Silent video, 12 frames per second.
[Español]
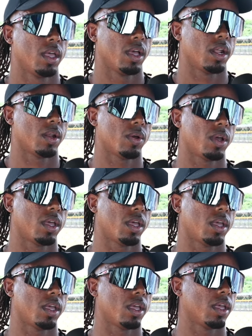Creo
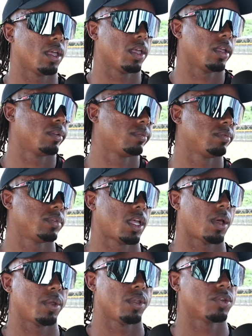que,
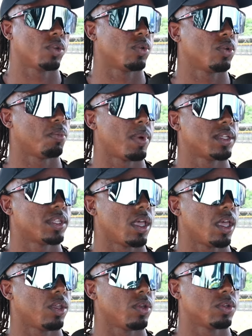sabes, yo soy uno más
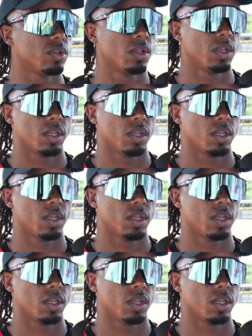de ellos